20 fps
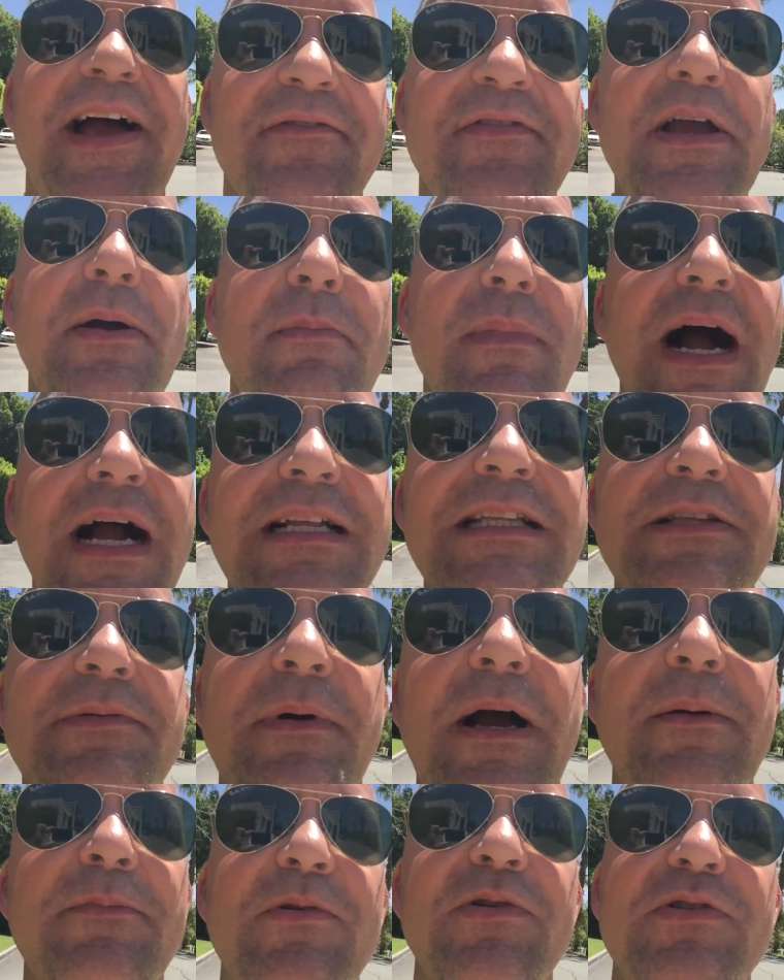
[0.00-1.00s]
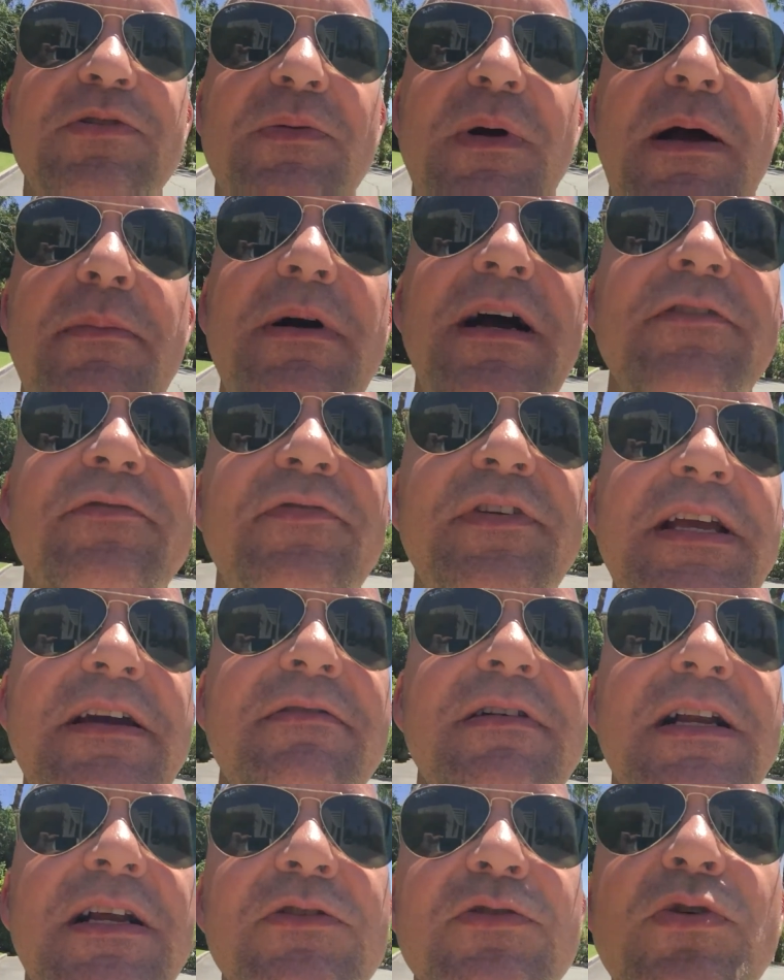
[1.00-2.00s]
Wir meinen, 2 plus 2 macht
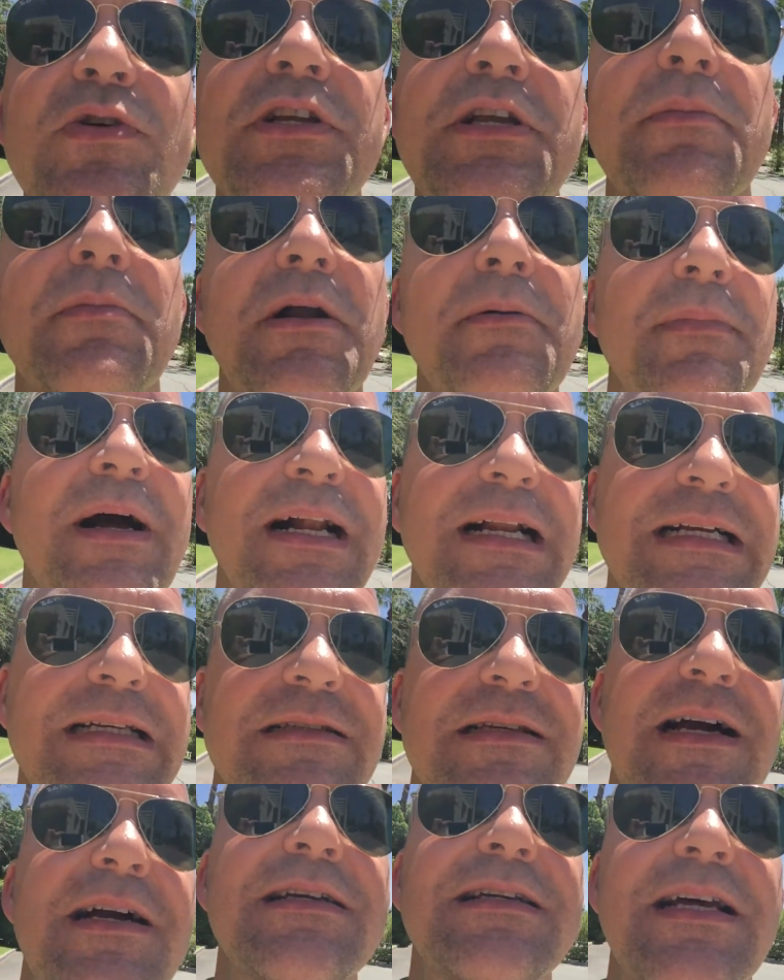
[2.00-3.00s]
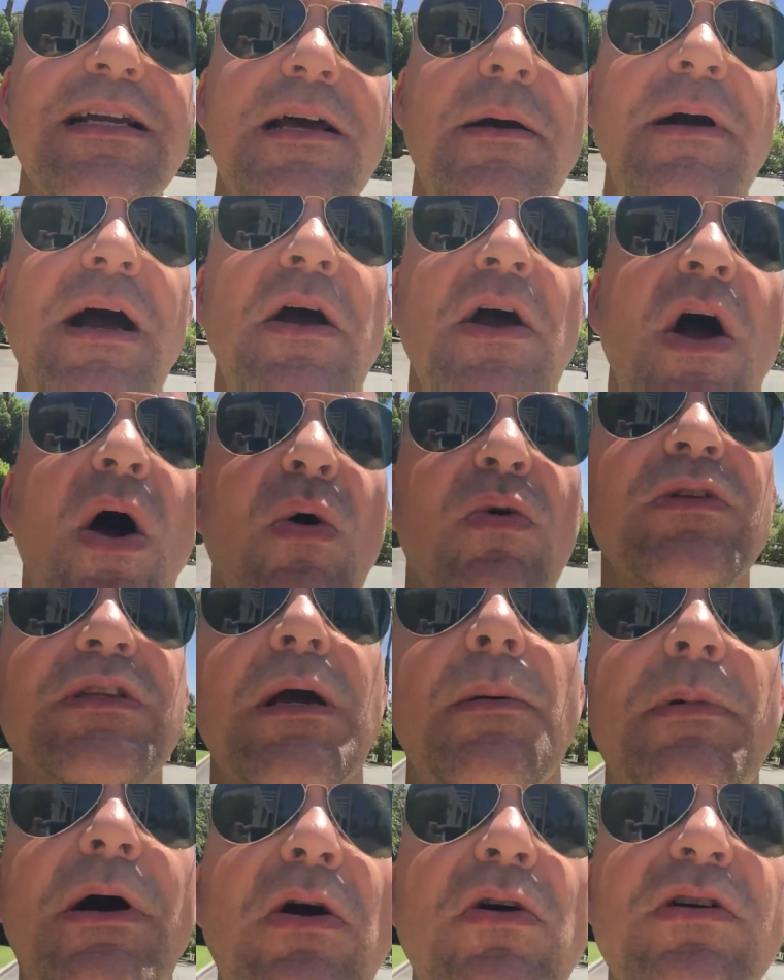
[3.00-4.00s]
4, weil das irgendjemand mal gesagt hat, aber
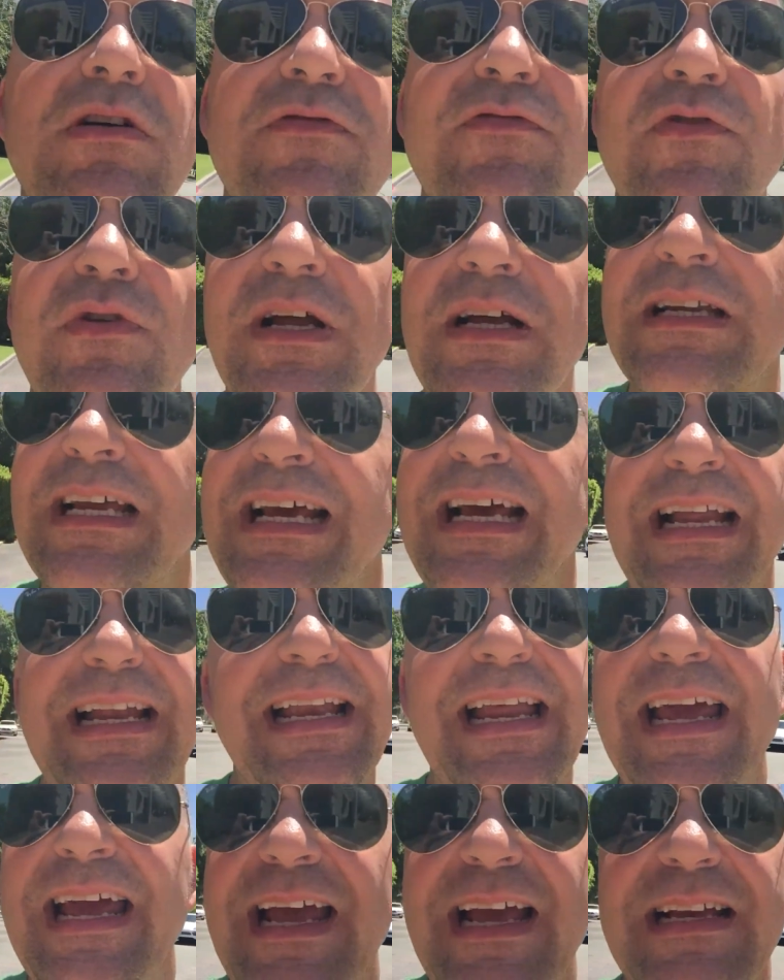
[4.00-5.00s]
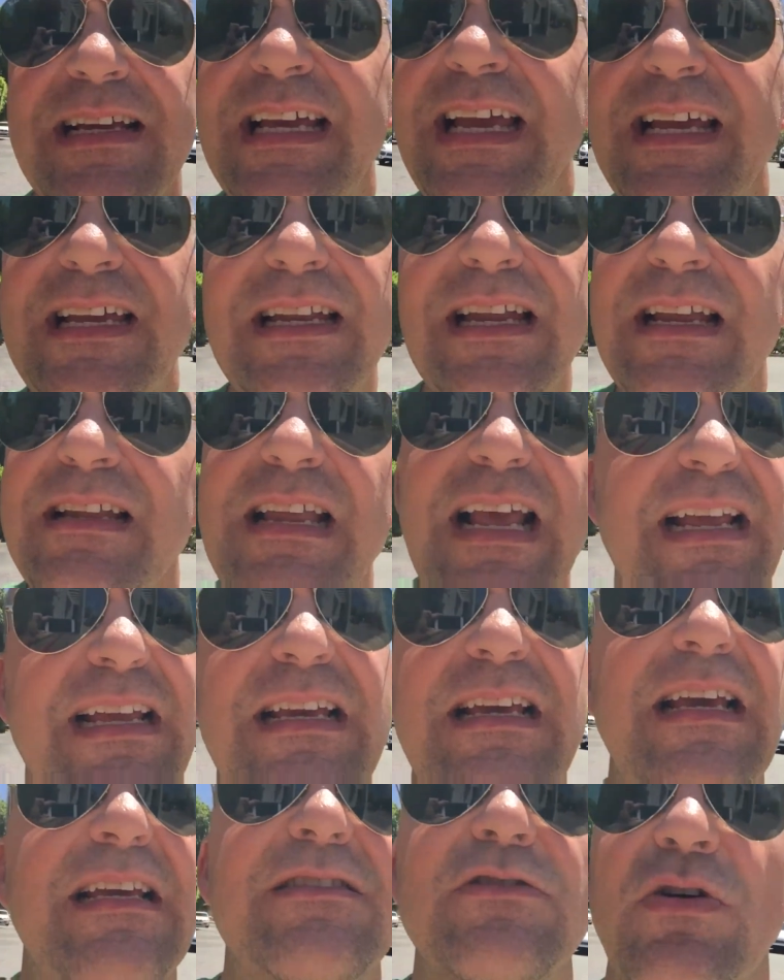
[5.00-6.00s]
unser Bauchgefühl hat, nee, ich,
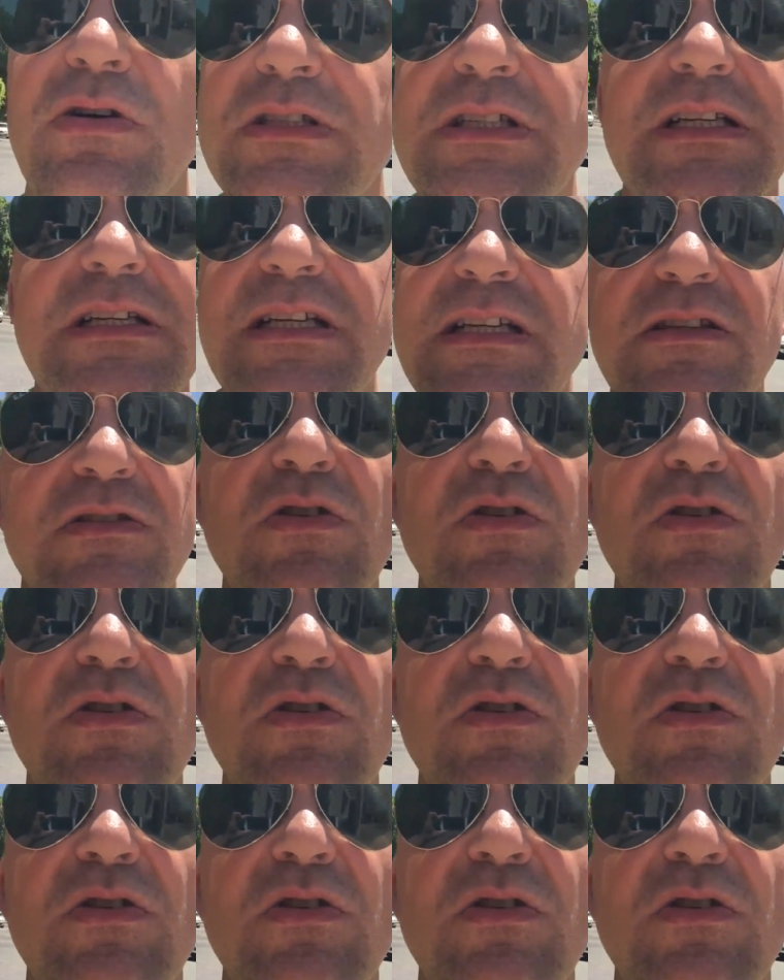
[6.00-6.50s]
ich, ich sollte den